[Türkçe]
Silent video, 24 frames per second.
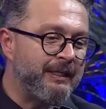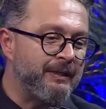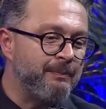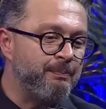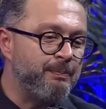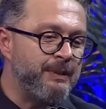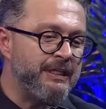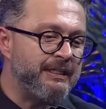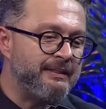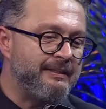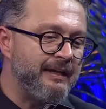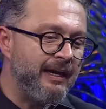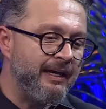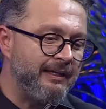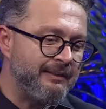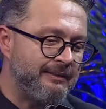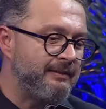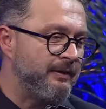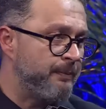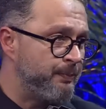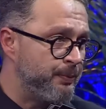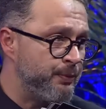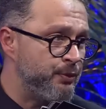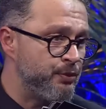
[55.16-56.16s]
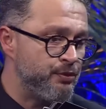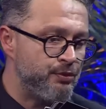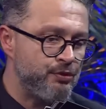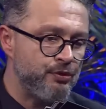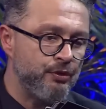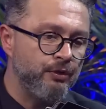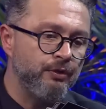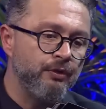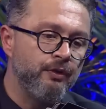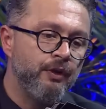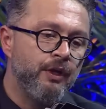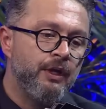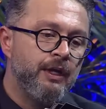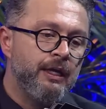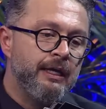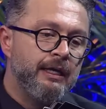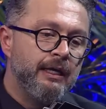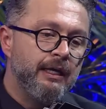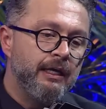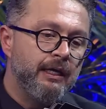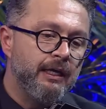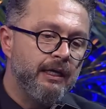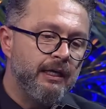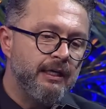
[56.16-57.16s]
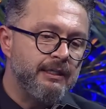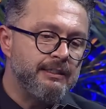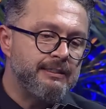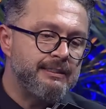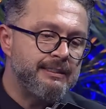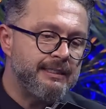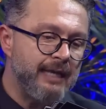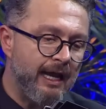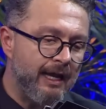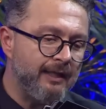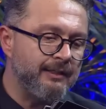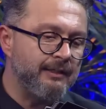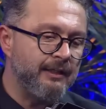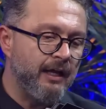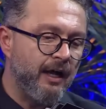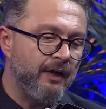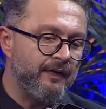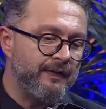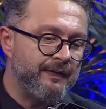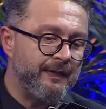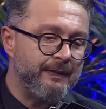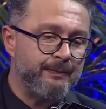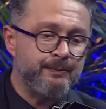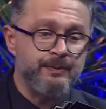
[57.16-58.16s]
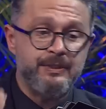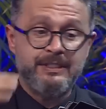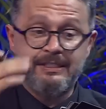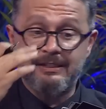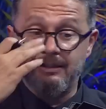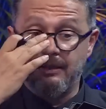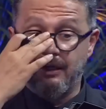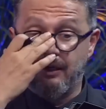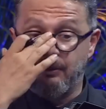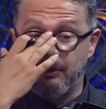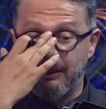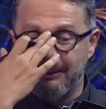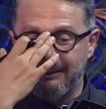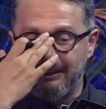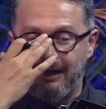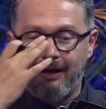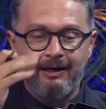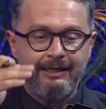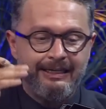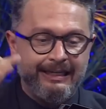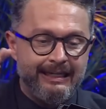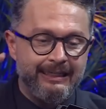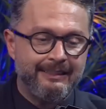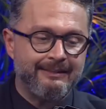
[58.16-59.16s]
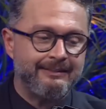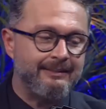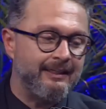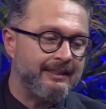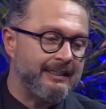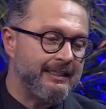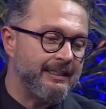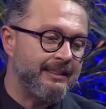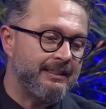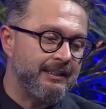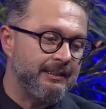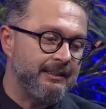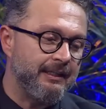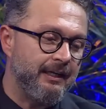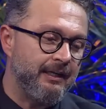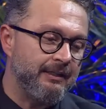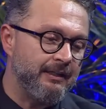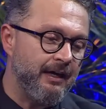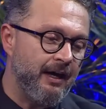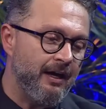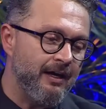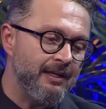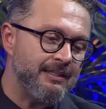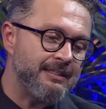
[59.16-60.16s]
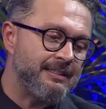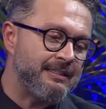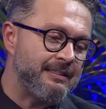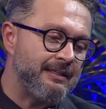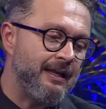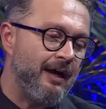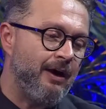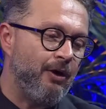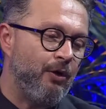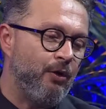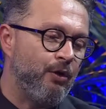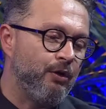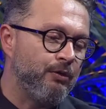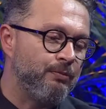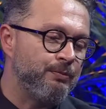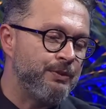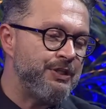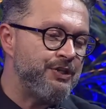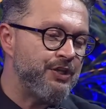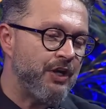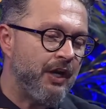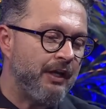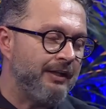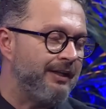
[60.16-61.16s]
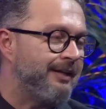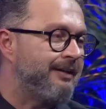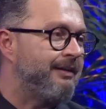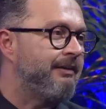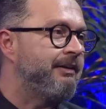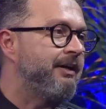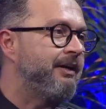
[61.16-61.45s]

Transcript: Peki bir date yapıyorsun e, sen davet etmişsin ama daha ilk dakikadan asla olmayacağına